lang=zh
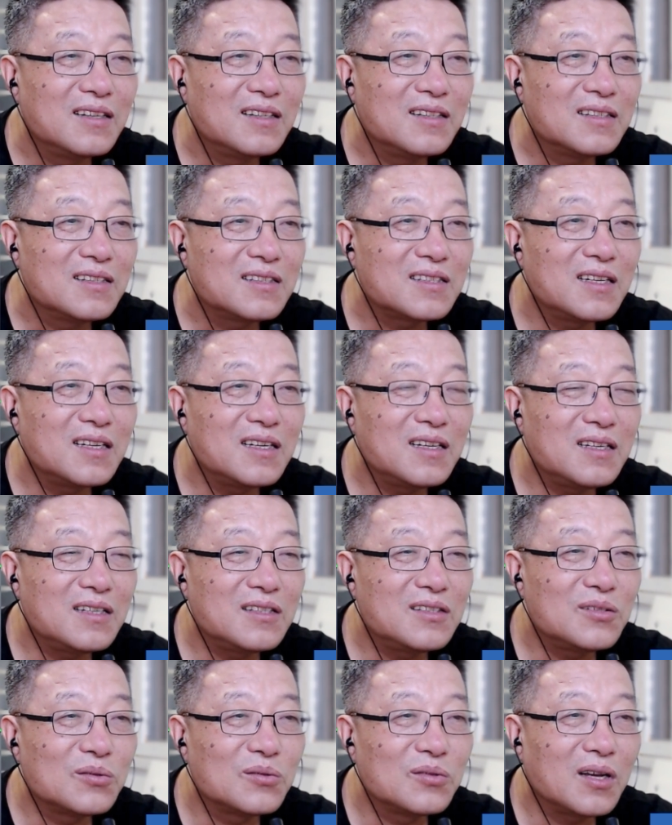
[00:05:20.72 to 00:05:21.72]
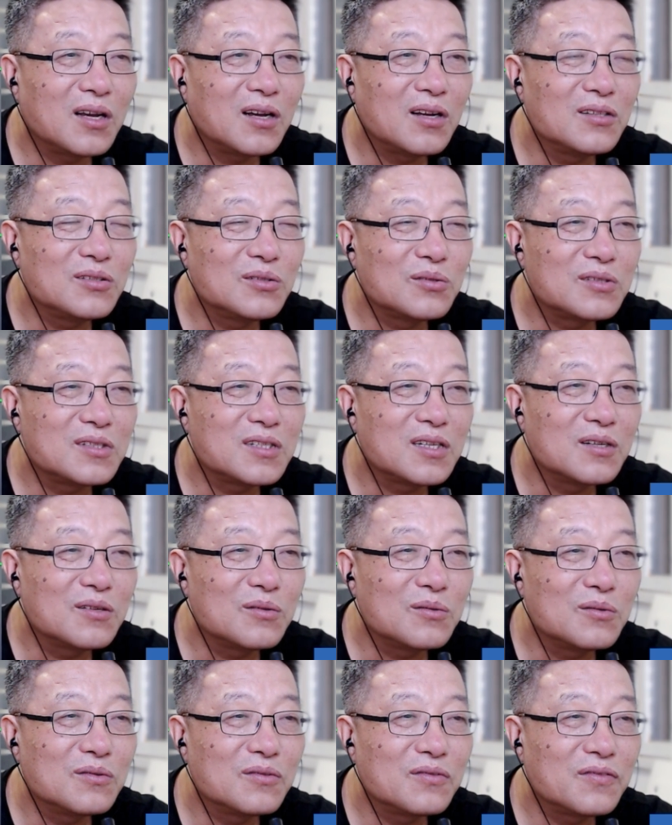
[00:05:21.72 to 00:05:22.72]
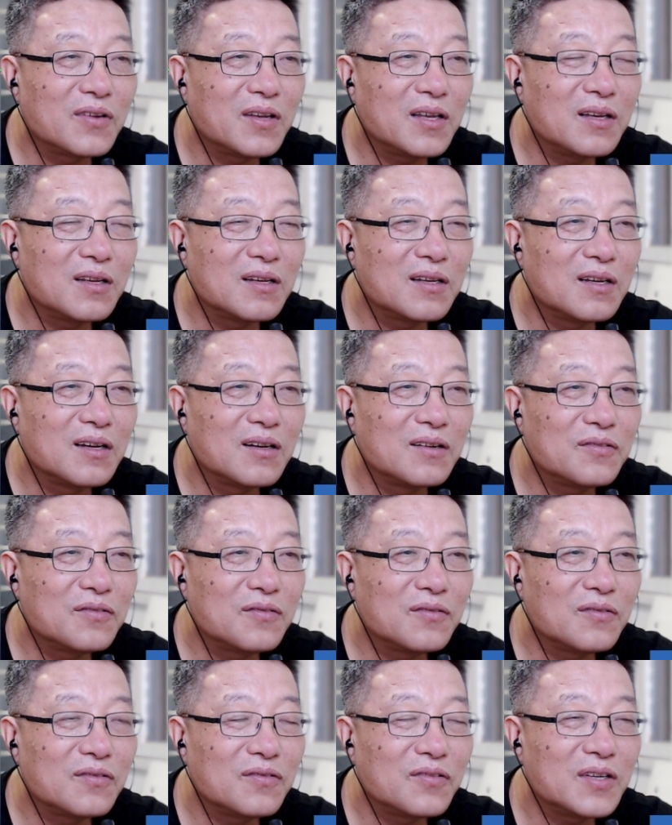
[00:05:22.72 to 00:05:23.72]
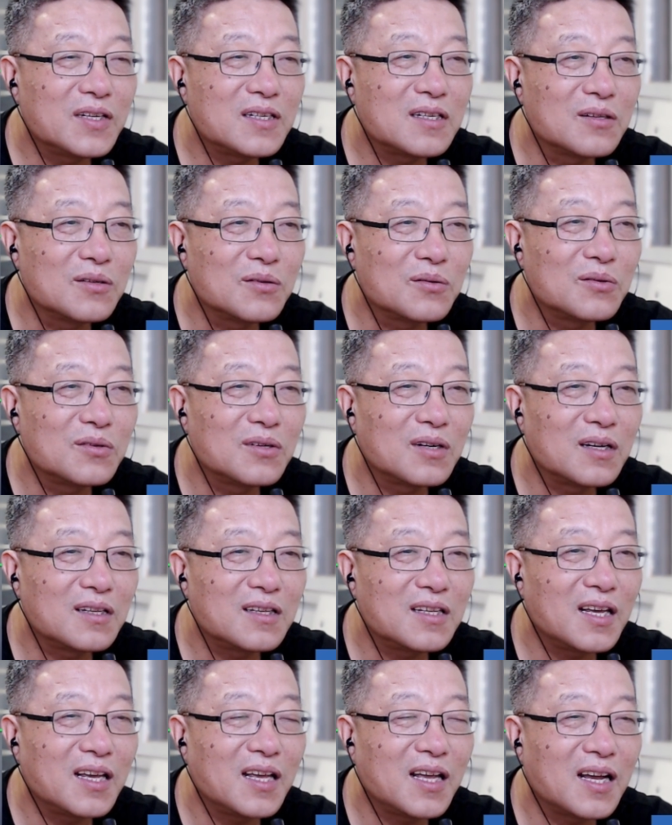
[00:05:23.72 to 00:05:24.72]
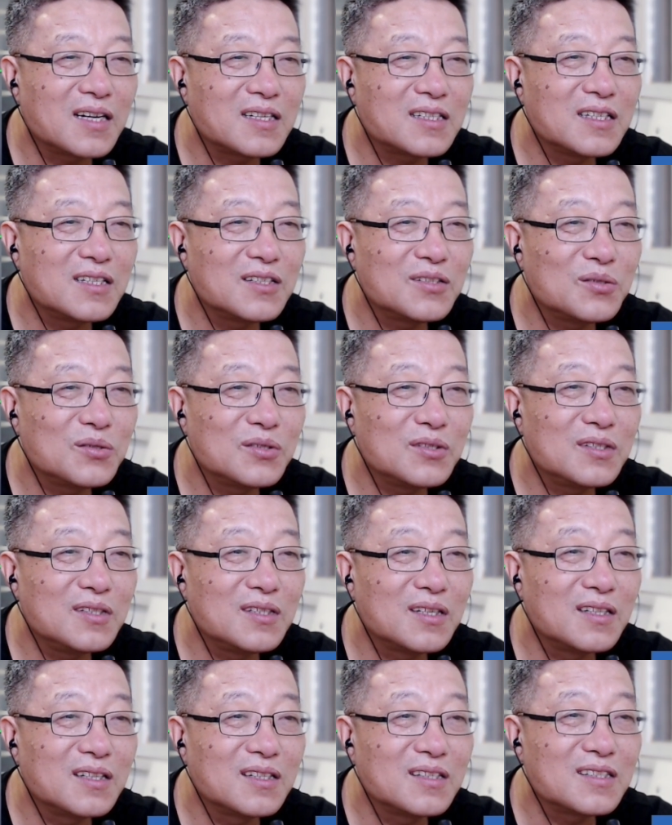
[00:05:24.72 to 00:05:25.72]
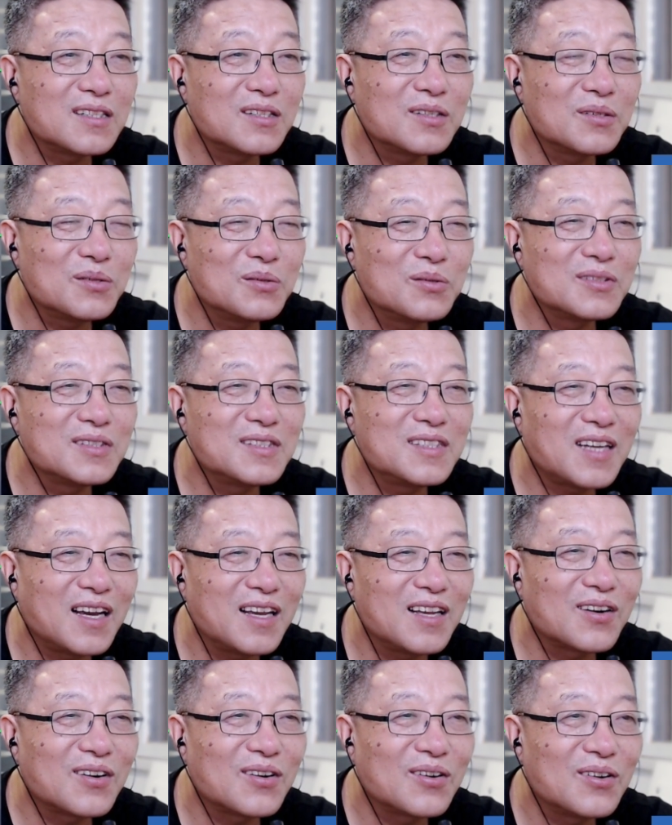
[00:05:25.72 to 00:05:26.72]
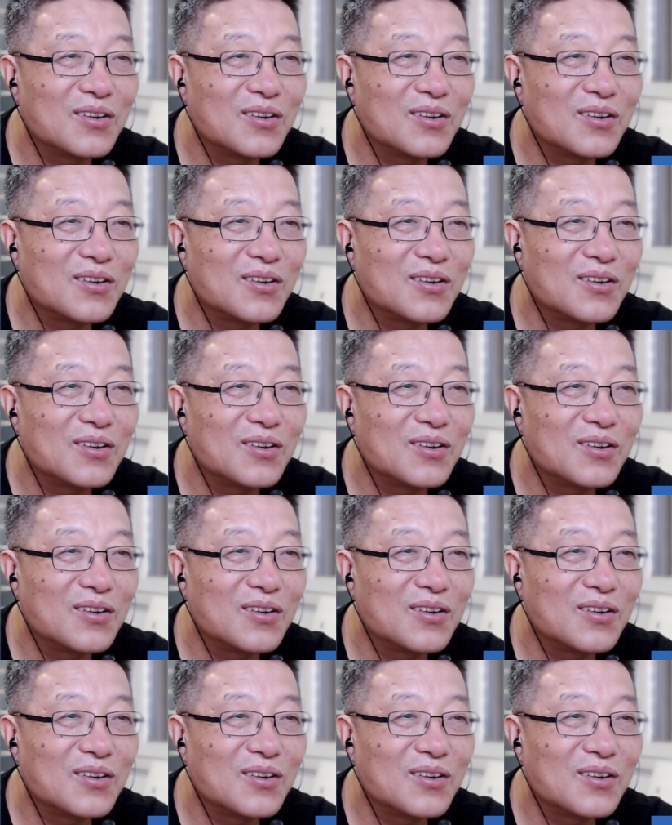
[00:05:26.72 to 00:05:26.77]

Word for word: C 九幺九成功飞，呃，飞成功了。天涯社区也能成功，加油！